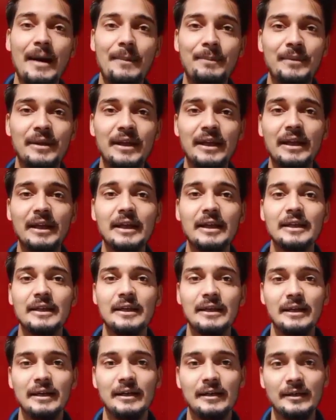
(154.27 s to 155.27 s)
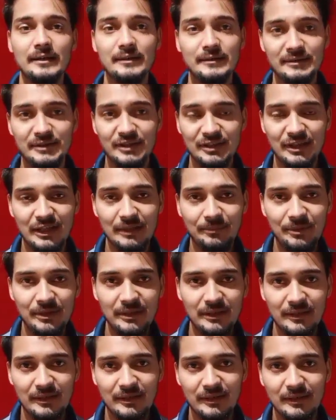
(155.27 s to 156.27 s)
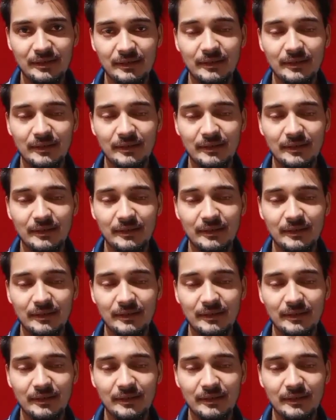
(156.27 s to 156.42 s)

आपके जितने भी